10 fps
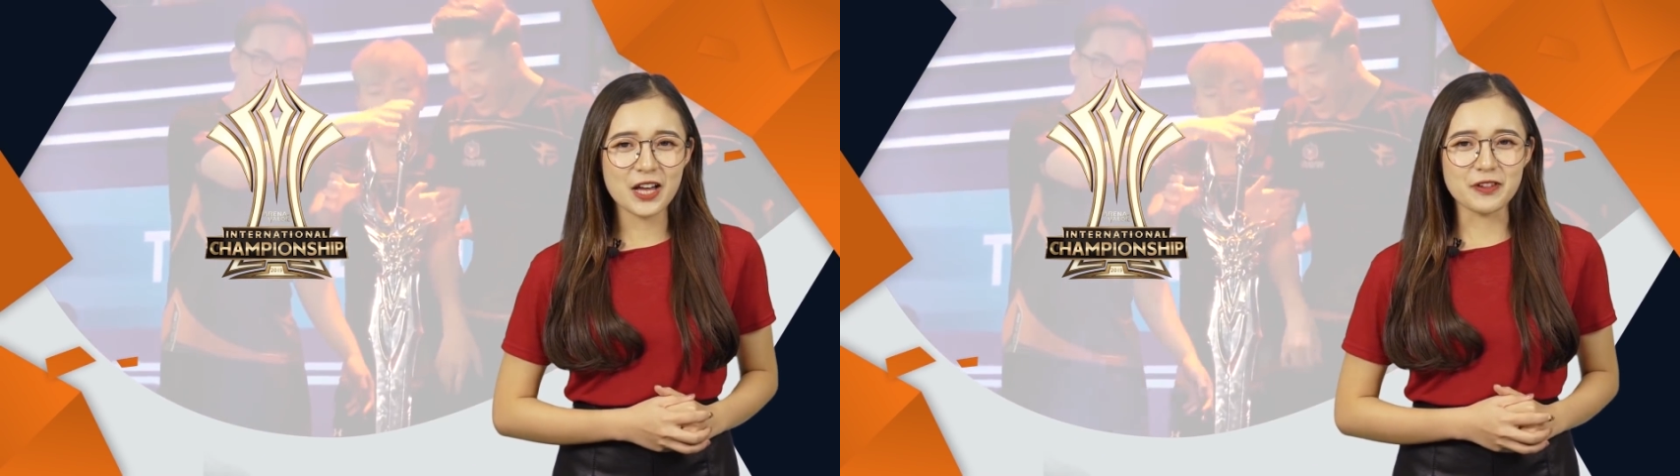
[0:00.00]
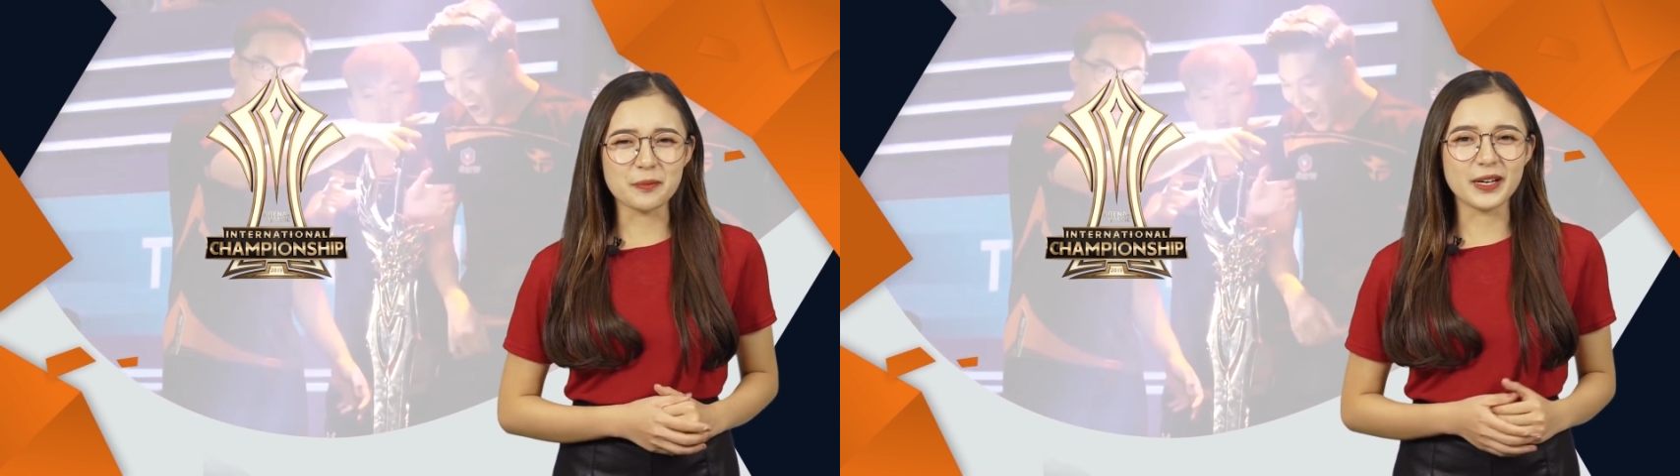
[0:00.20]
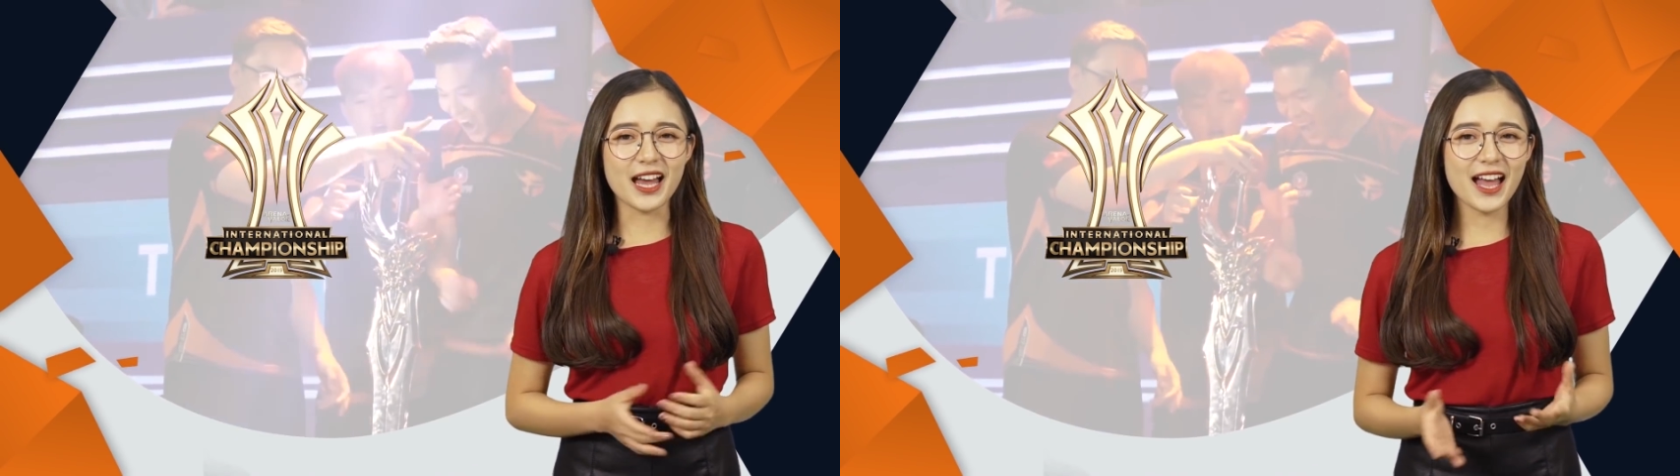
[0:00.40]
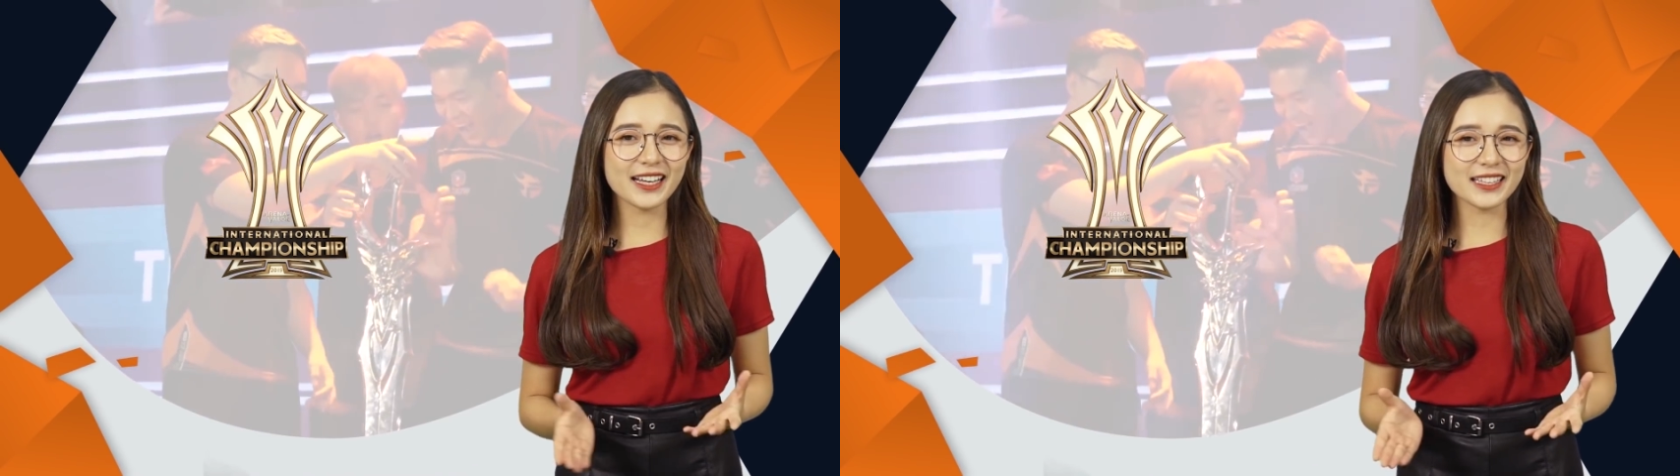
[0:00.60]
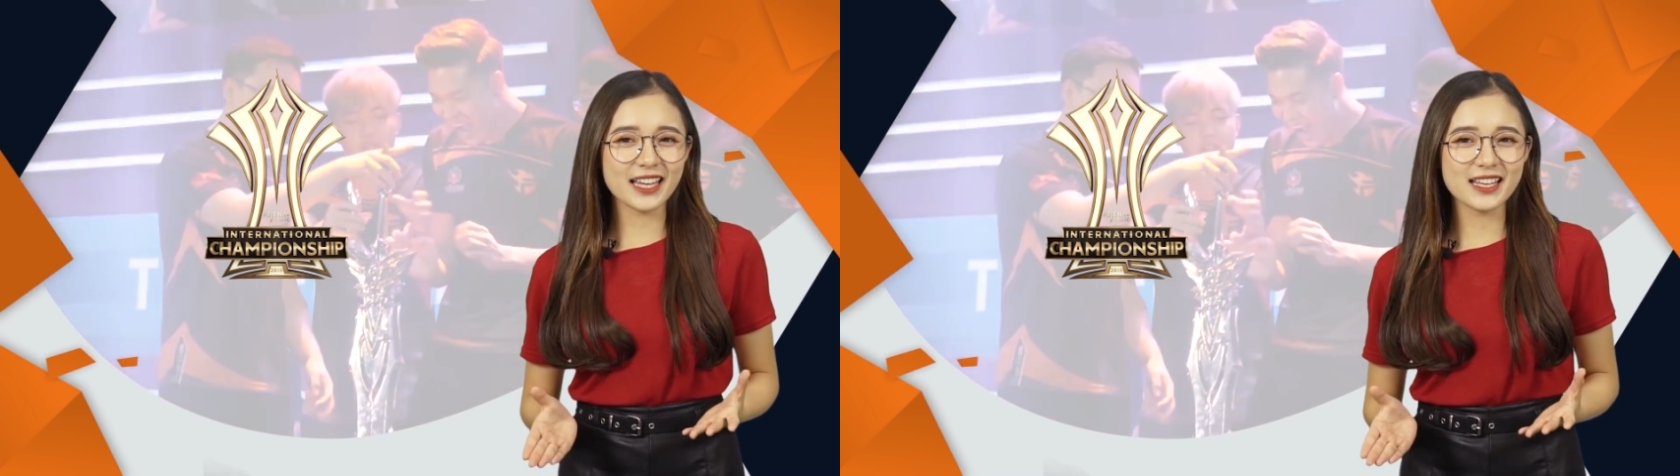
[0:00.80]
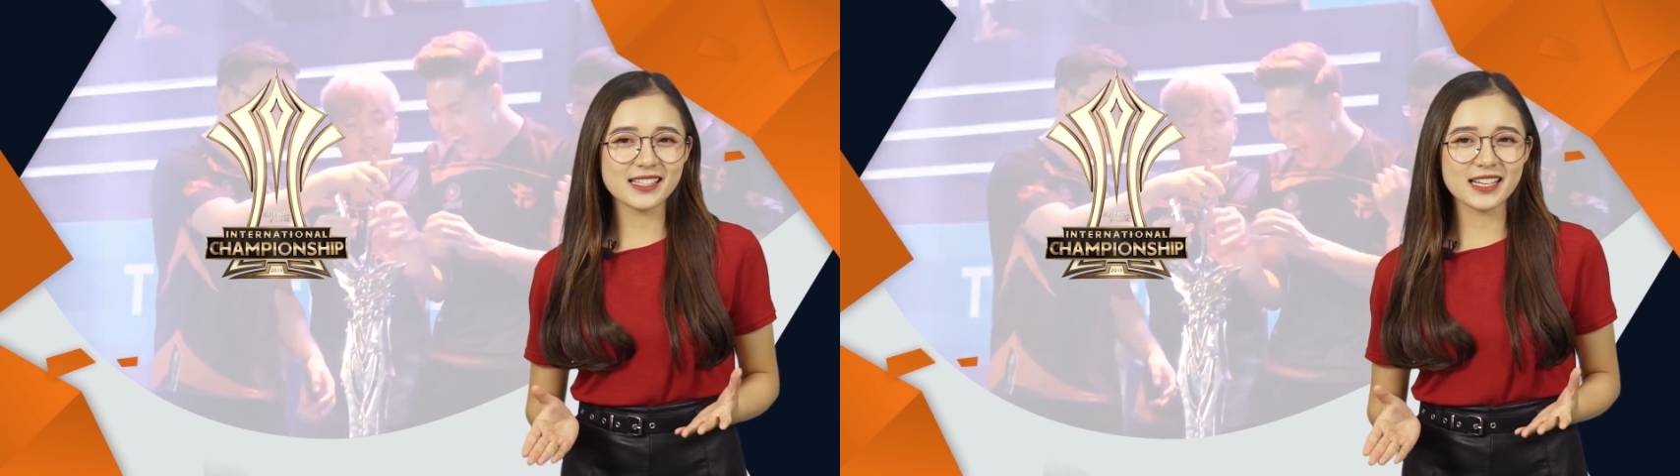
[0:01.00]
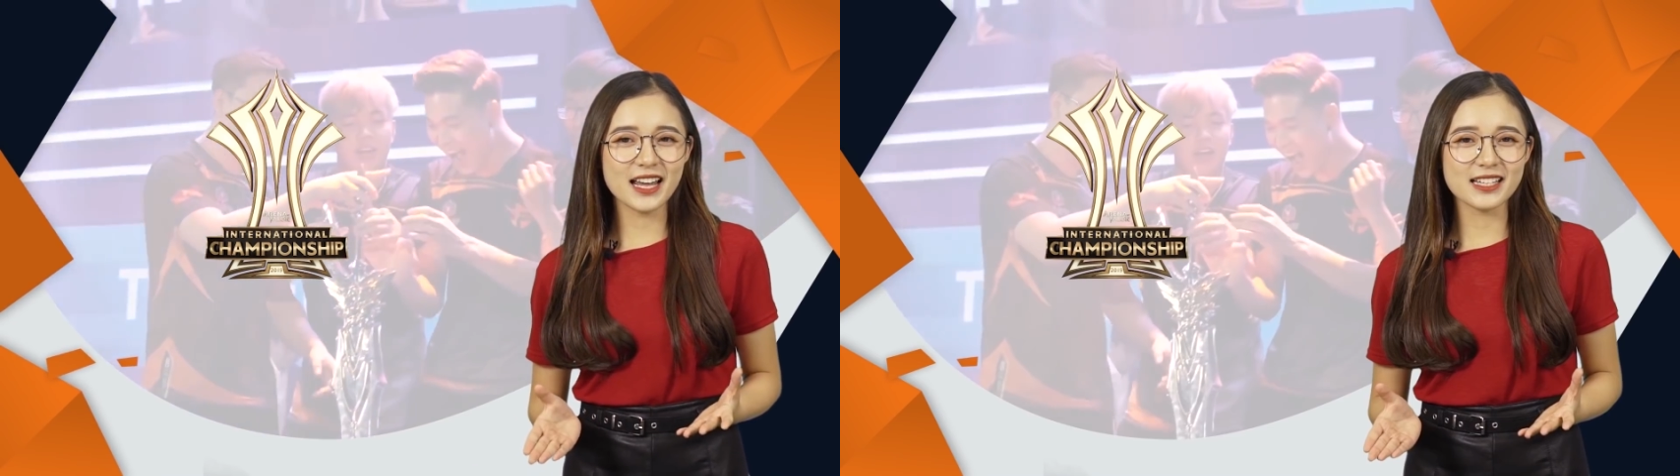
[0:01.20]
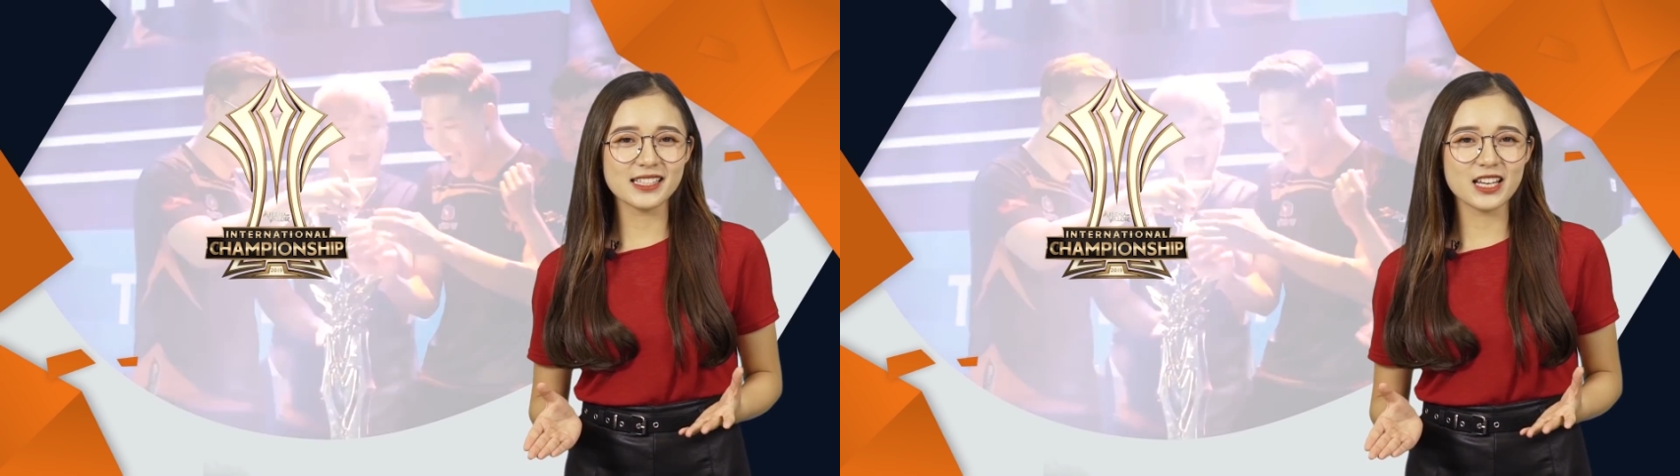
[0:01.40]
và 12 cái tên sẽ
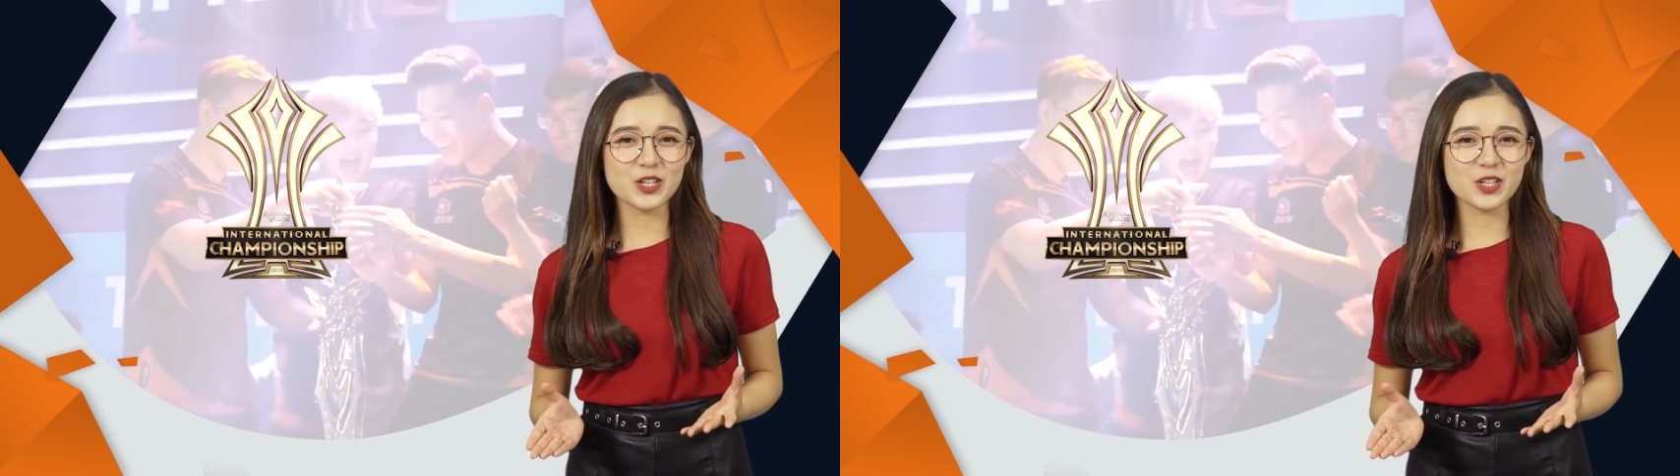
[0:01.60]
đại diện